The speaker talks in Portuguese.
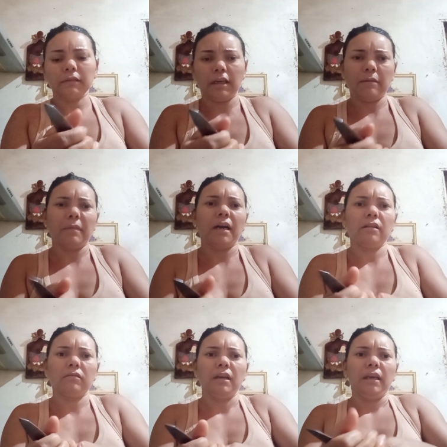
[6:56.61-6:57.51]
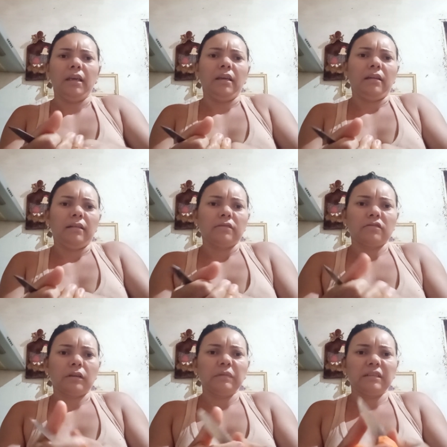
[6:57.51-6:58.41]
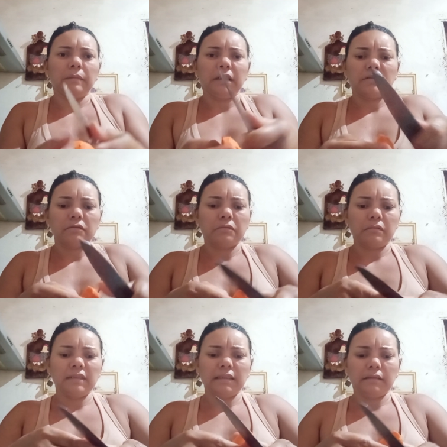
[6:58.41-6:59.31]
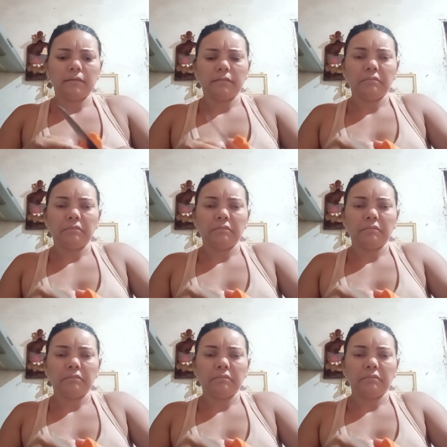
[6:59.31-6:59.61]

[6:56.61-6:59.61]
trabalho. Sobe em cima das coisas.